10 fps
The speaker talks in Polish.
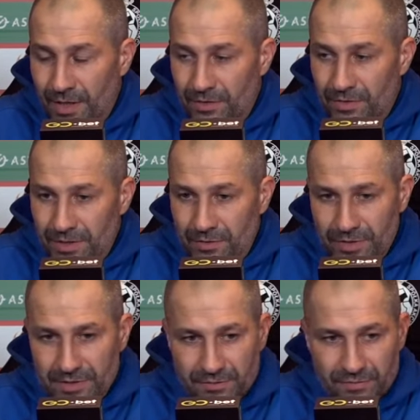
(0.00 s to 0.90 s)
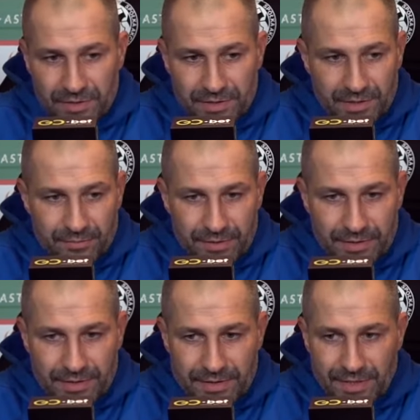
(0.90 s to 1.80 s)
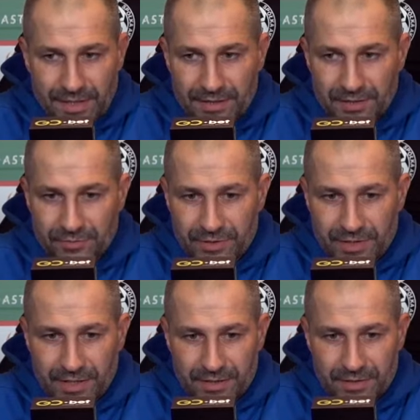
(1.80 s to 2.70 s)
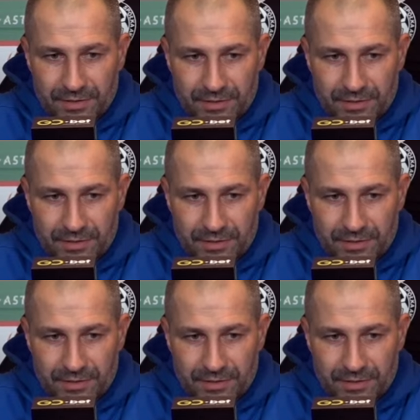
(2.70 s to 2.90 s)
No natomiast no właśnie my staraliśmy się grać